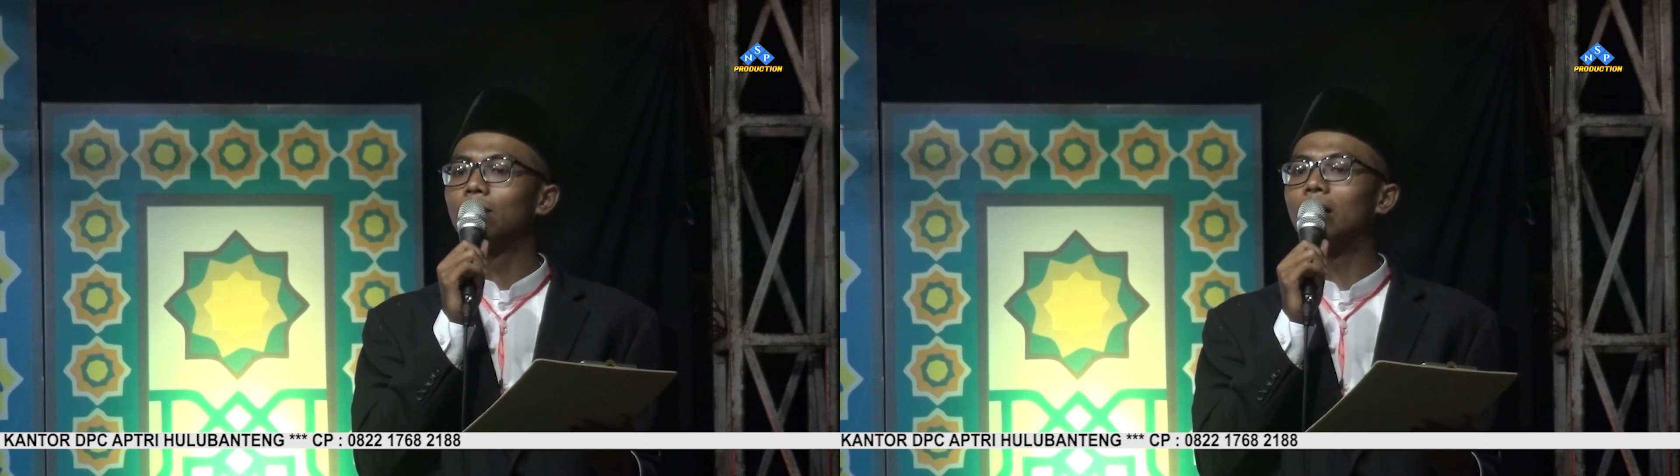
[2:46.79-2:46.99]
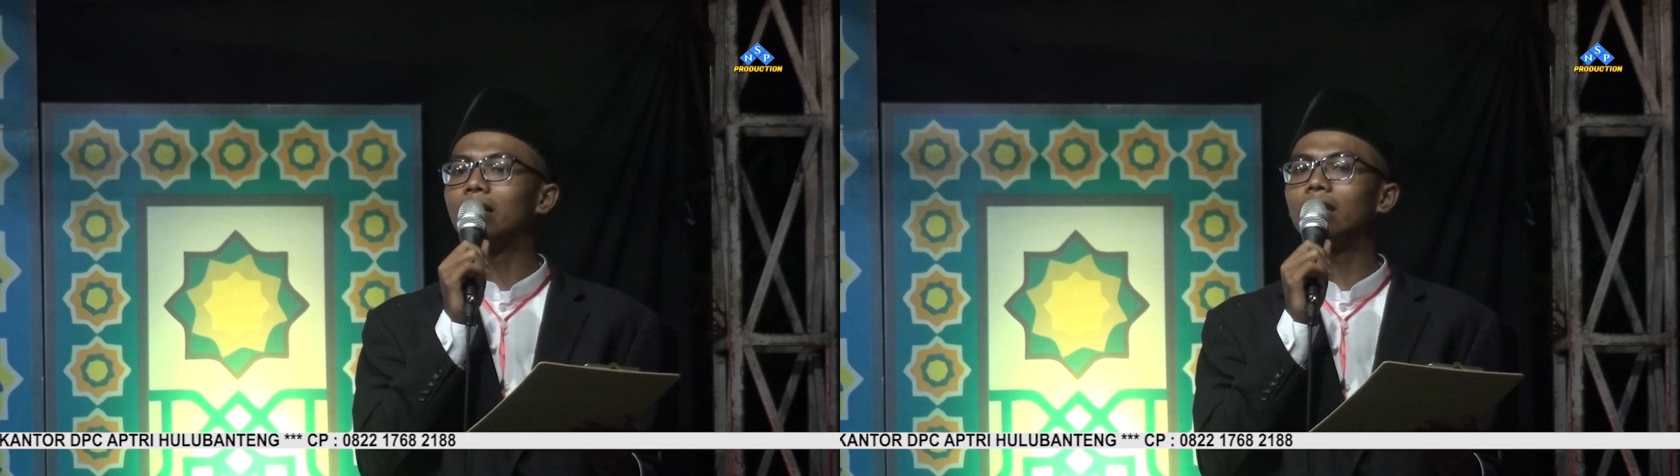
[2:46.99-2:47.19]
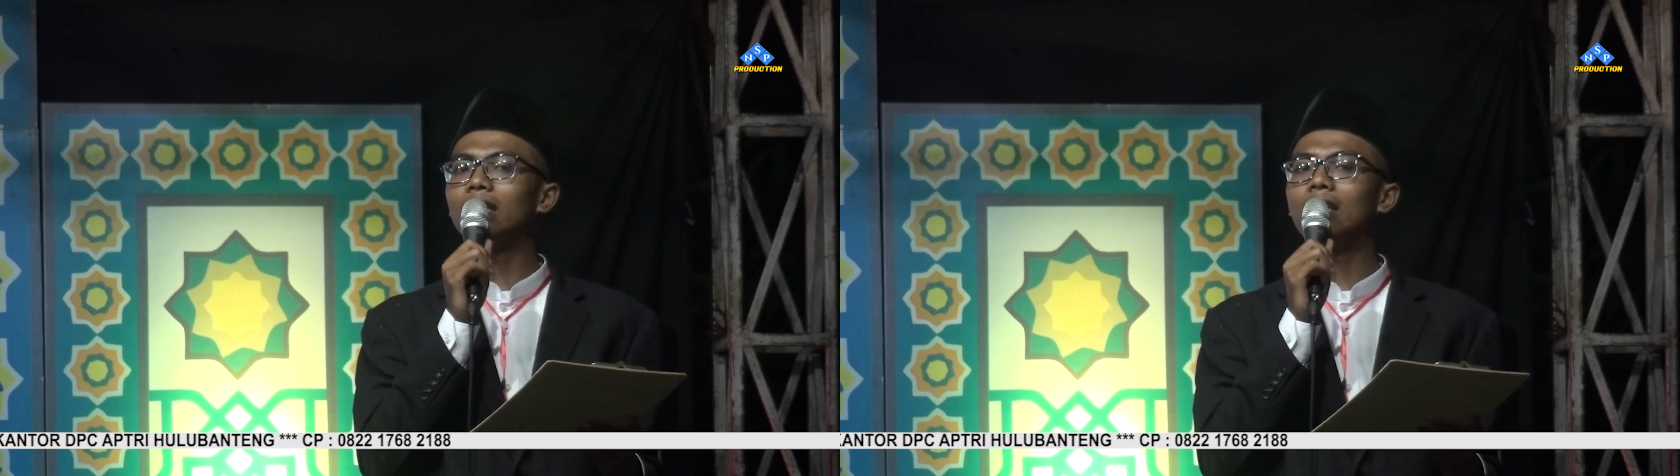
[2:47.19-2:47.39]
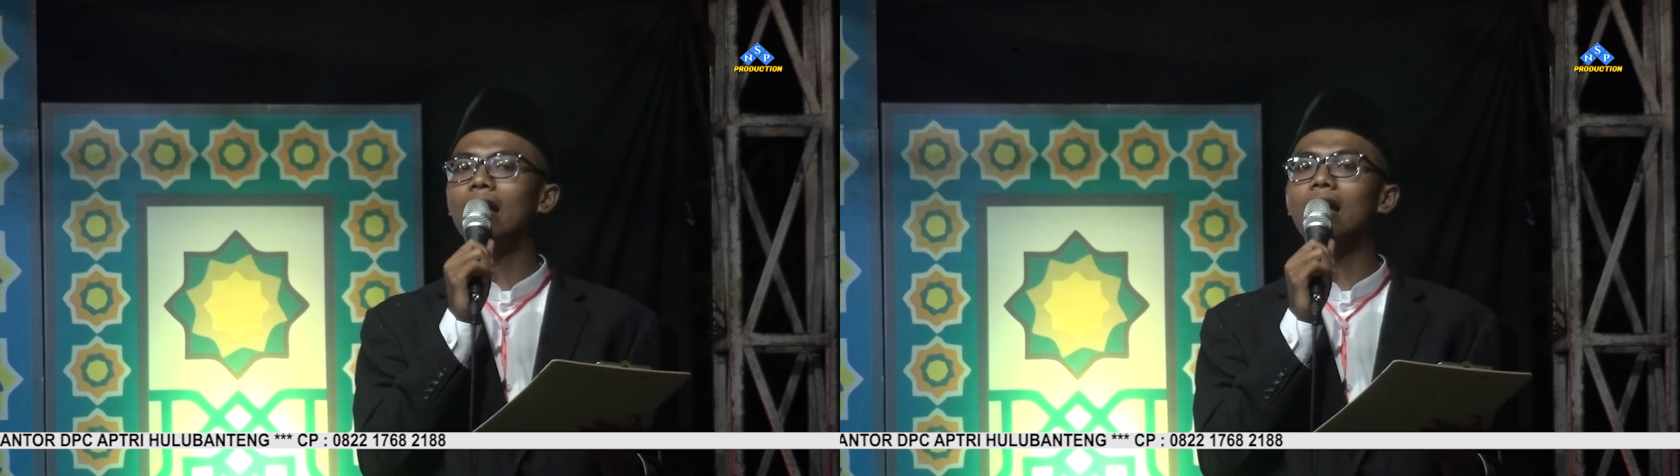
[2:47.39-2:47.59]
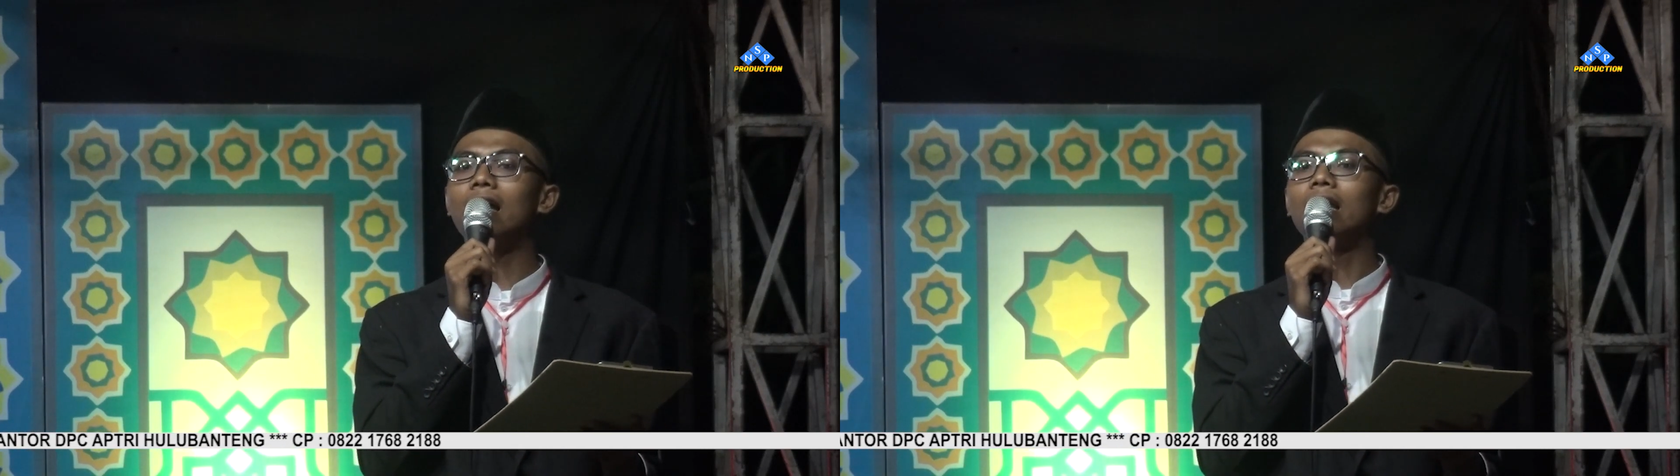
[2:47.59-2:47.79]

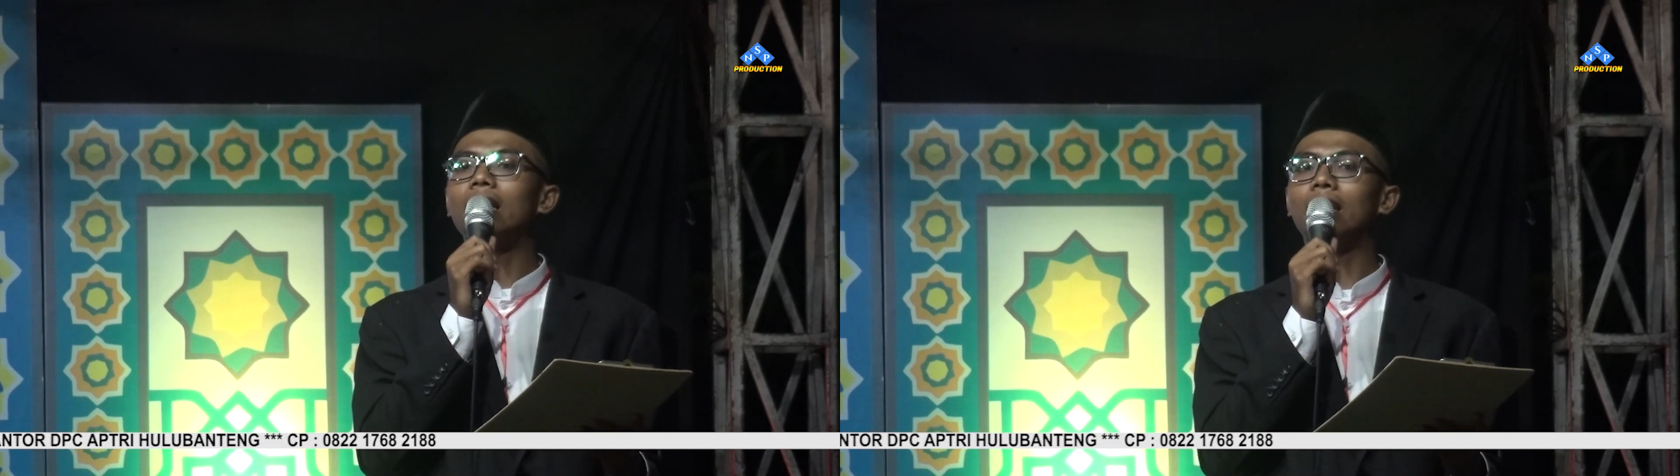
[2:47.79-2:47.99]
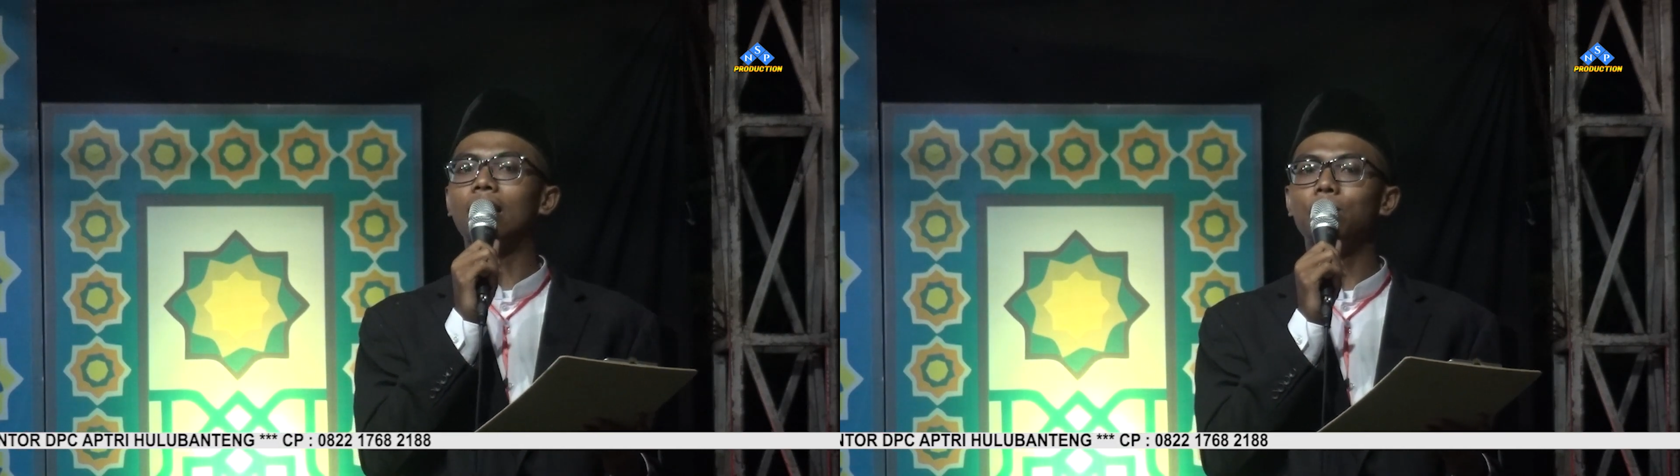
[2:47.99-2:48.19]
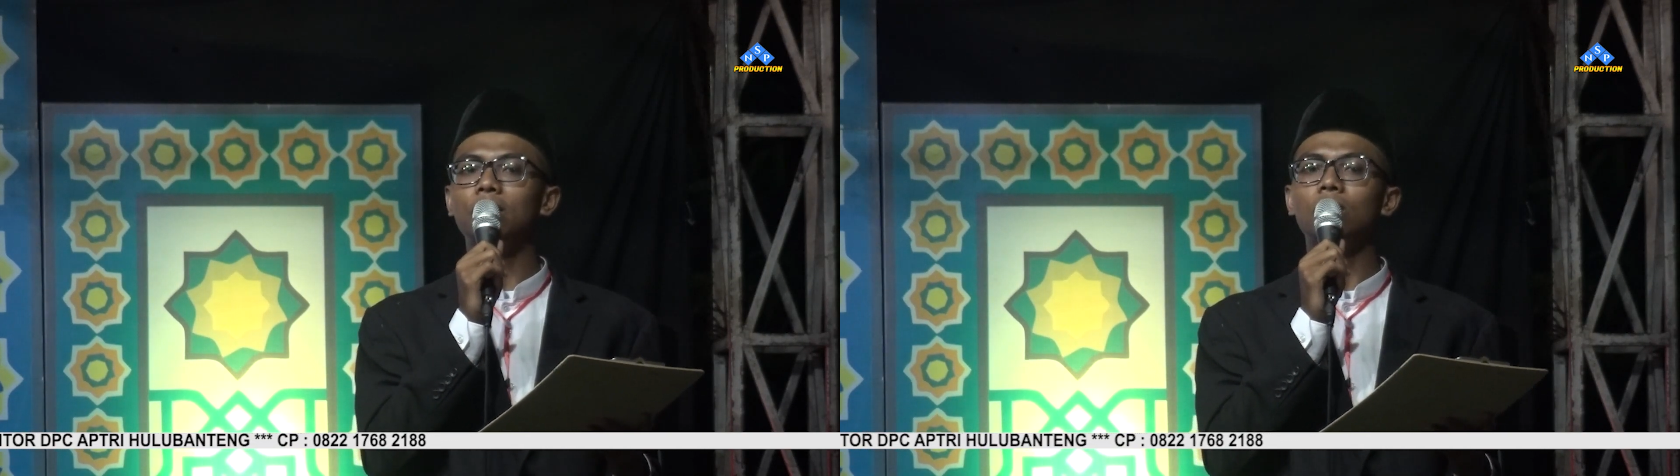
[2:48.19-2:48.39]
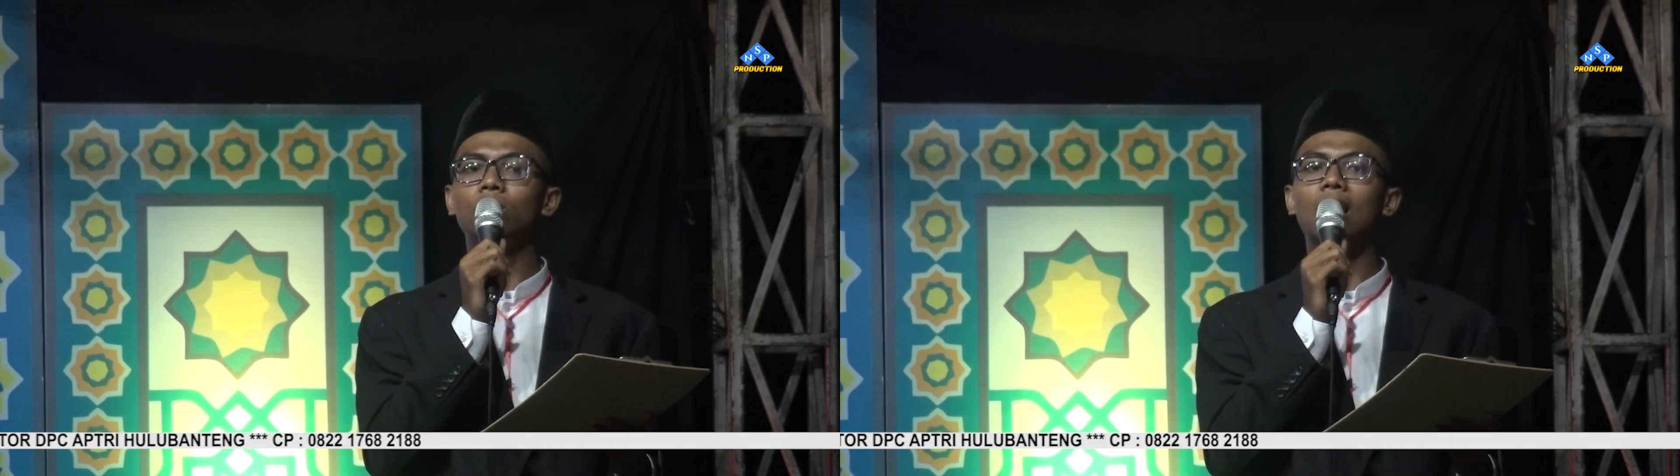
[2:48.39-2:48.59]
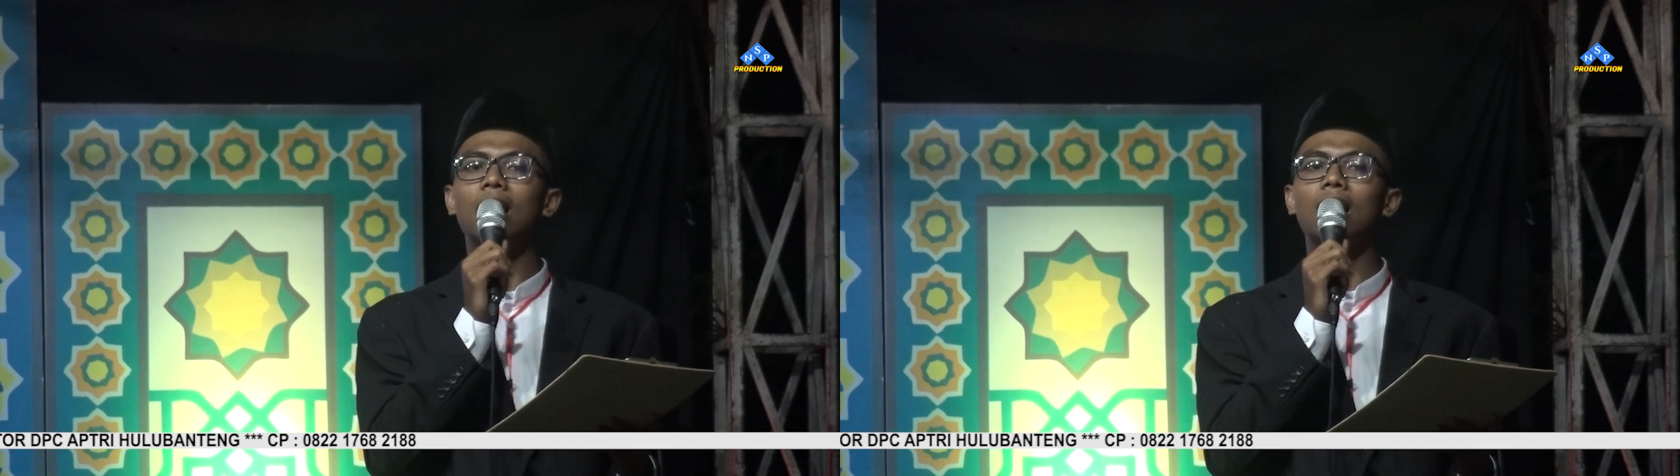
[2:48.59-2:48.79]
Baginda
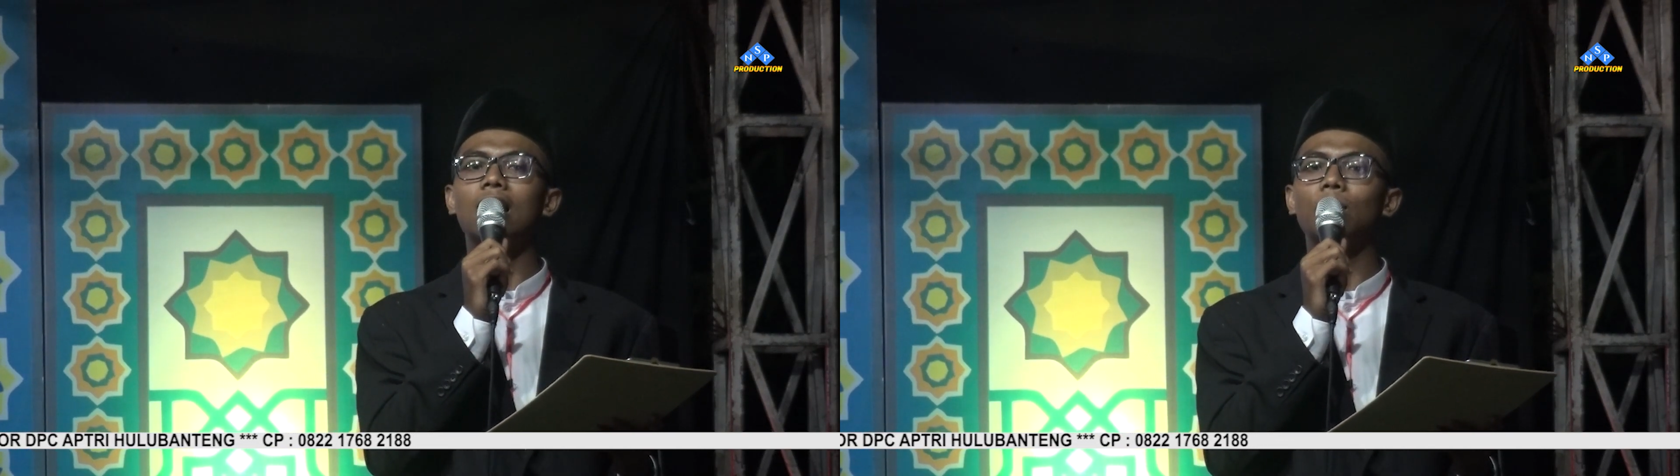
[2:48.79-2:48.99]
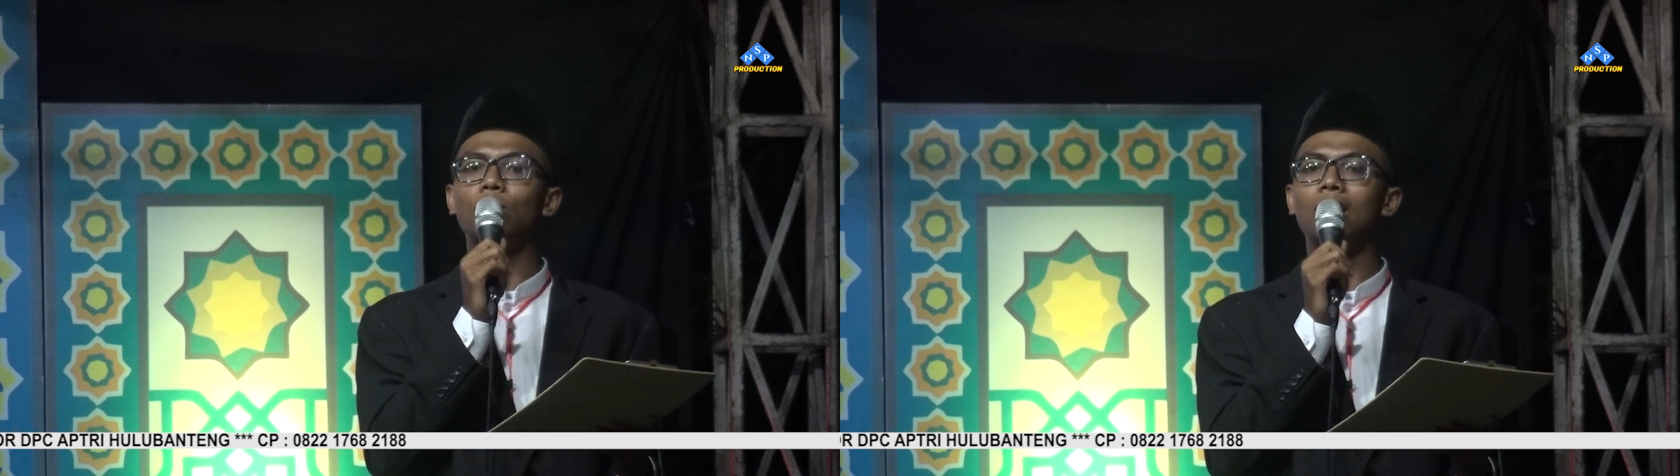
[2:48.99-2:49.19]
Nabi Yuna